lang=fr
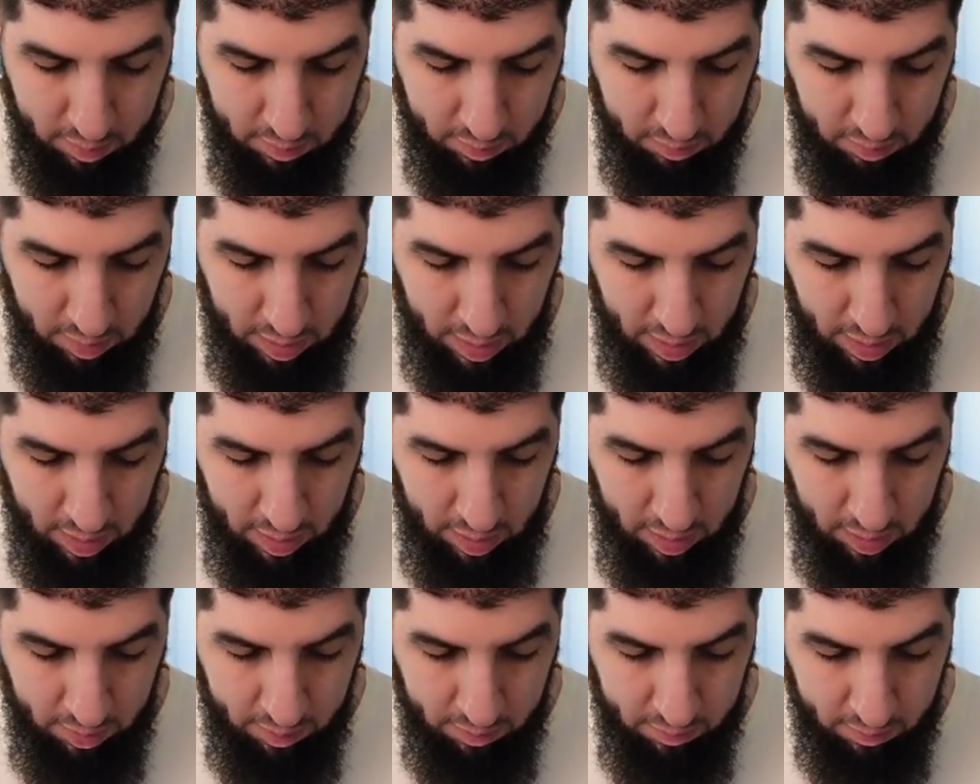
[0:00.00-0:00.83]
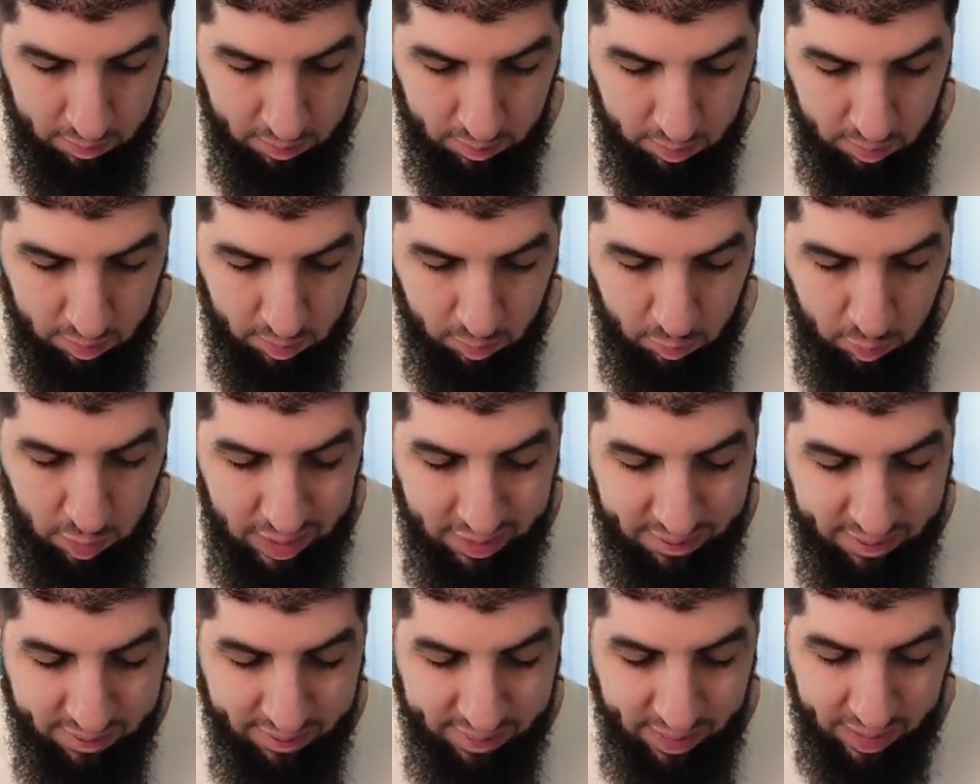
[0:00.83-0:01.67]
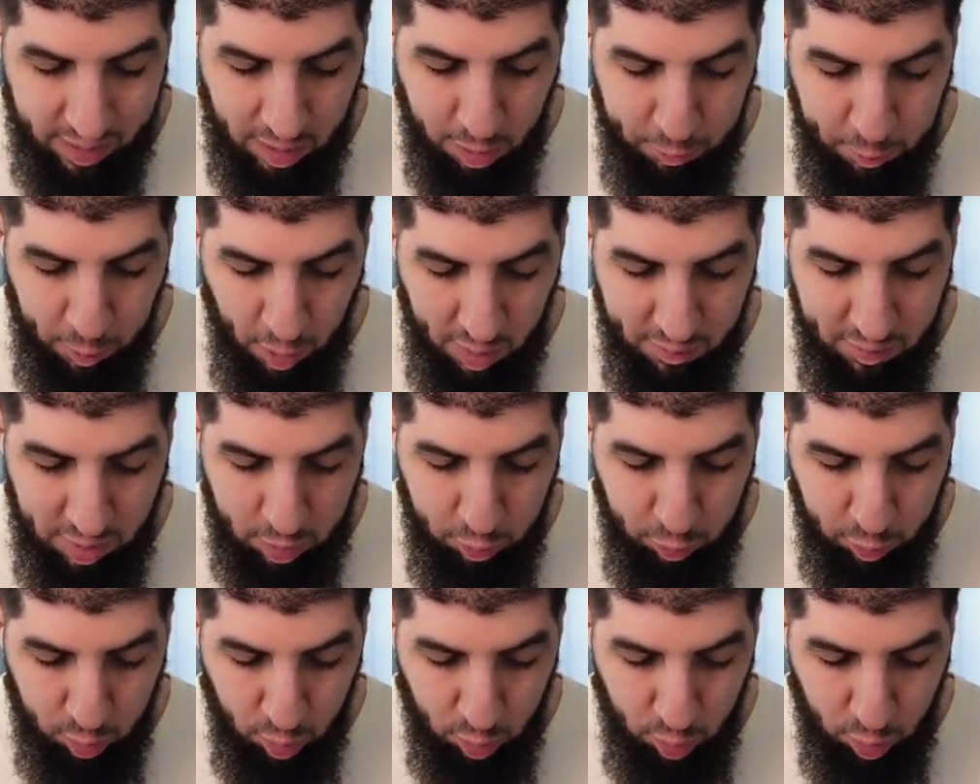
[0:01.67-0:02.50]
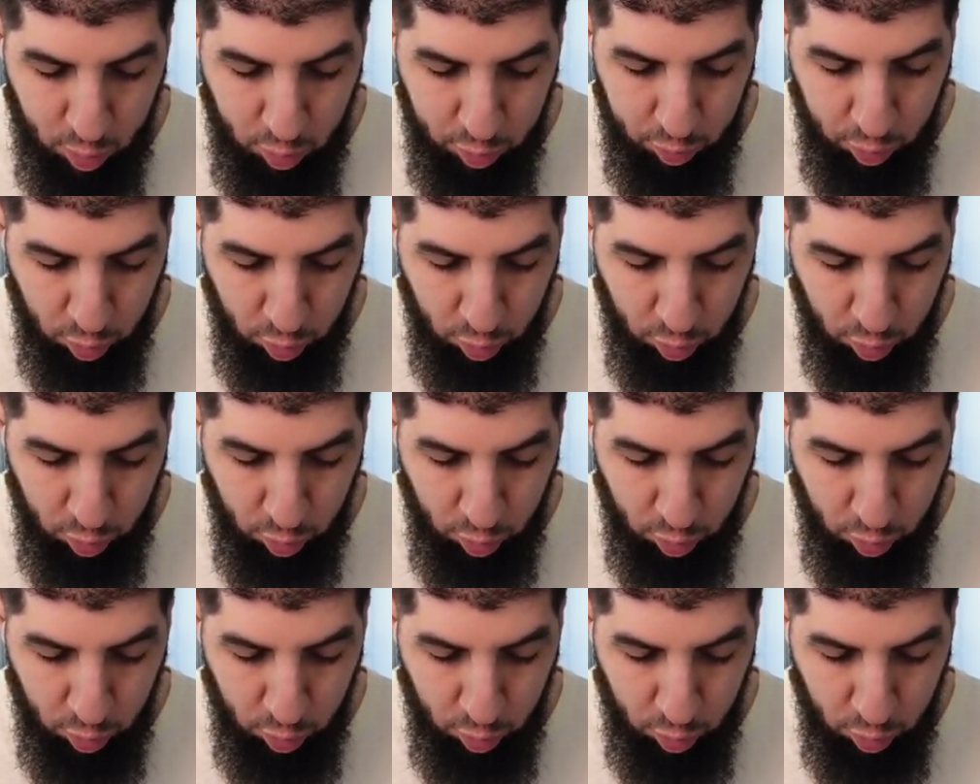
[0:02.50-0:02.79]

Voilà. Vous voyez, c'est ça qui est fort avec ce